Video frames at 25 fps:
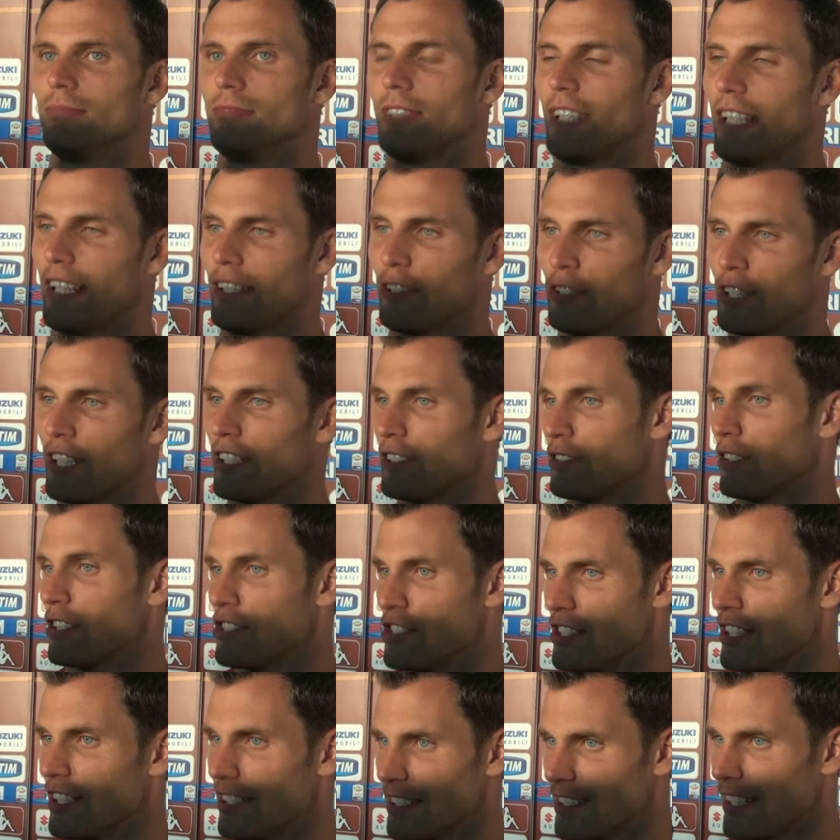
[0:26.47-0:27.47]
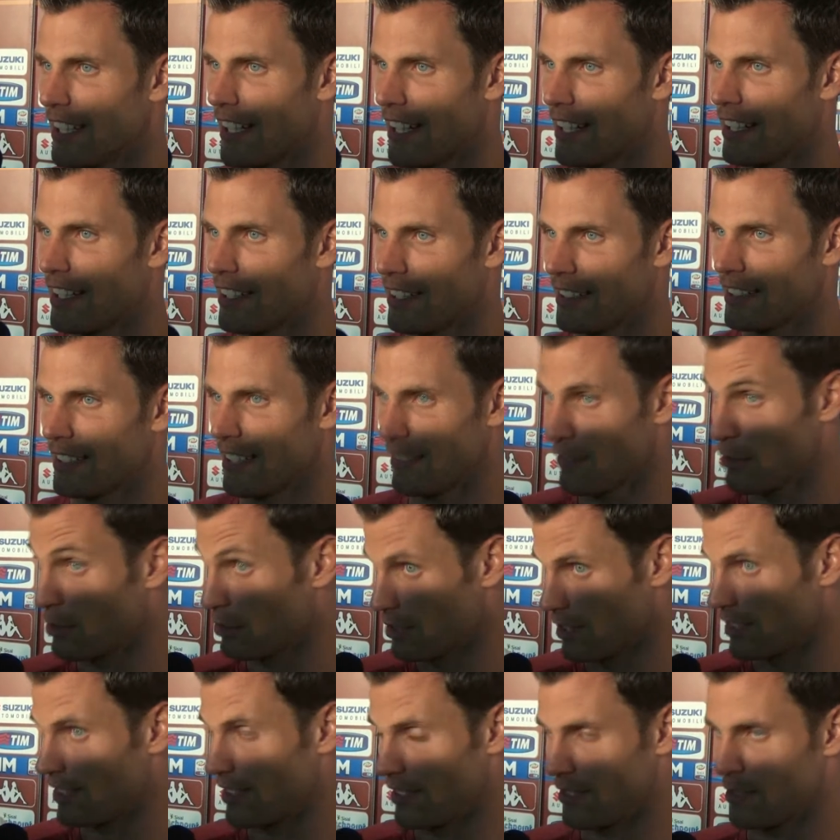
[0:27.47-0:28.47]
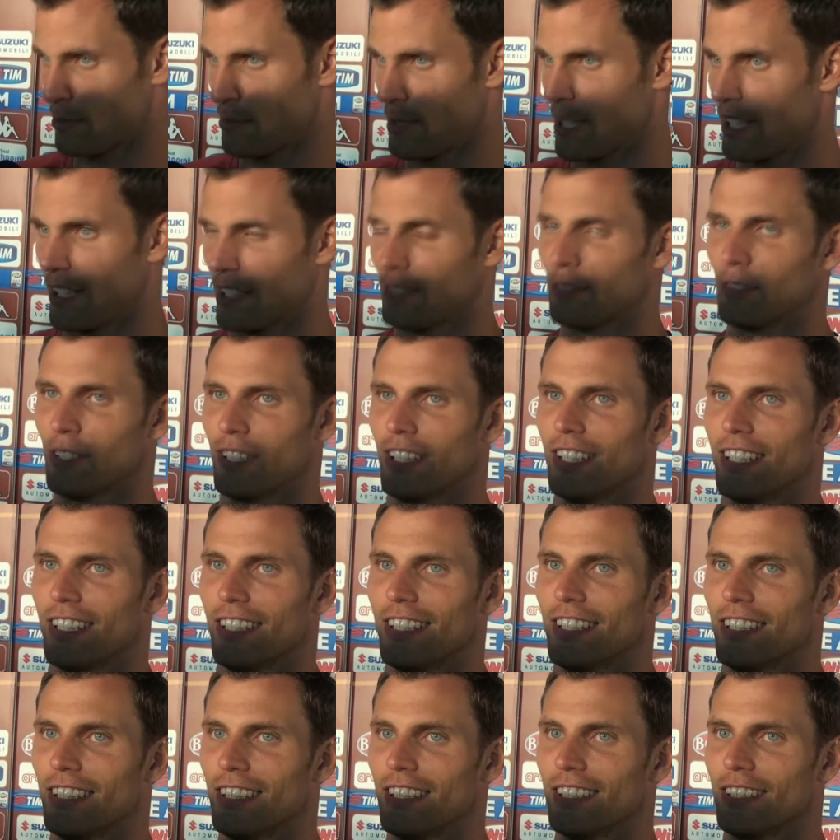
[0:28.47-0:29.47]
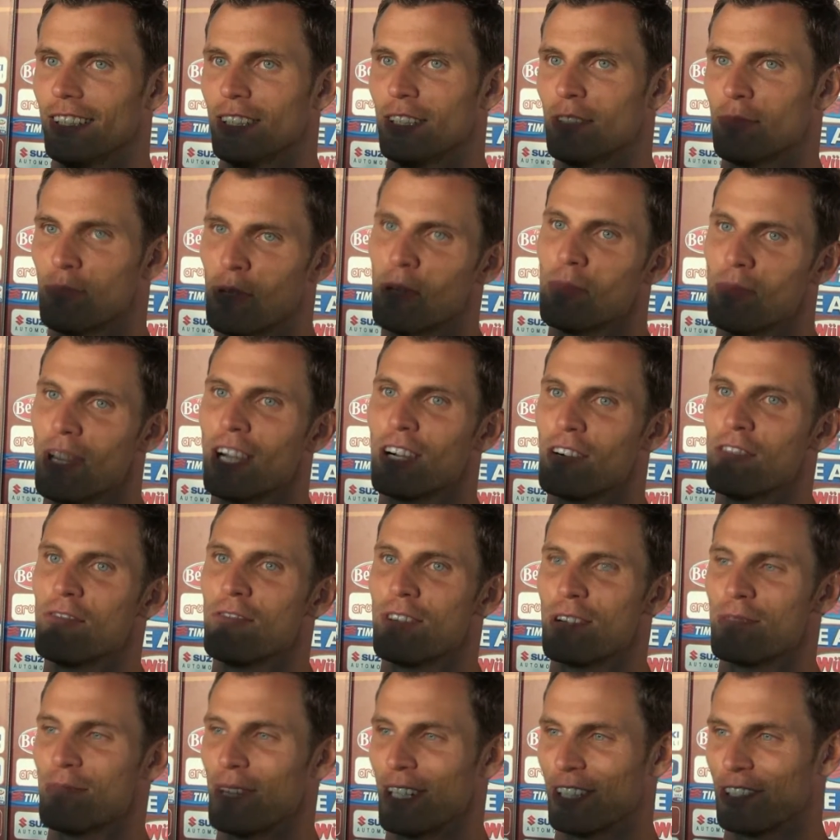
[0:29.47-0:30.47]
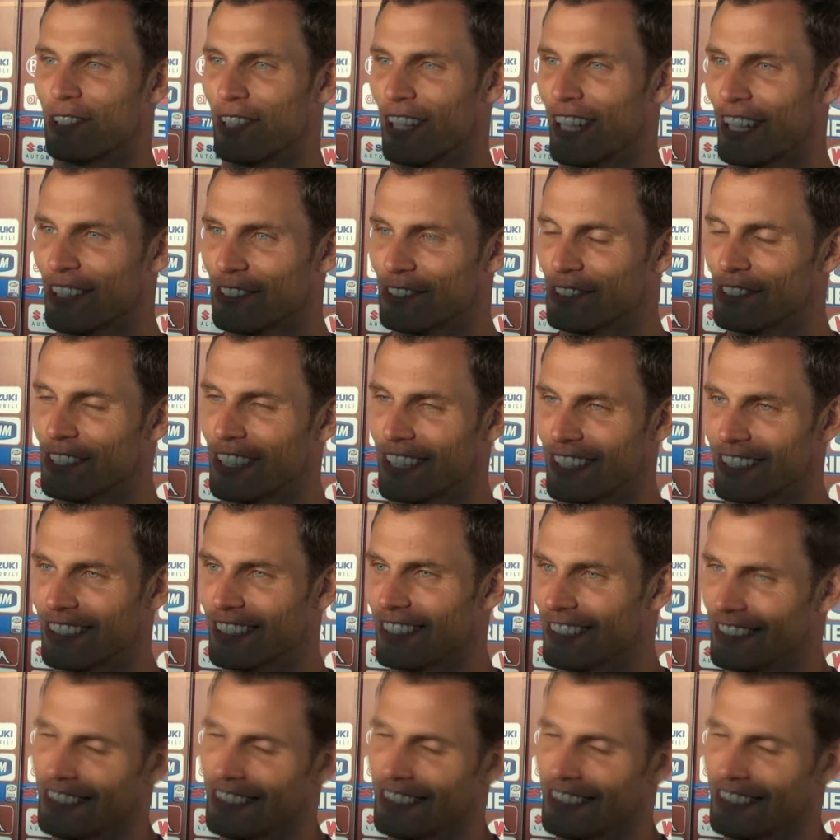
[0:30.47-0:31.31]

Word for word: e ho chiesto a Gil se, era, se avevo sentito bene, quindi, e poi mi ha confermato anche lui e,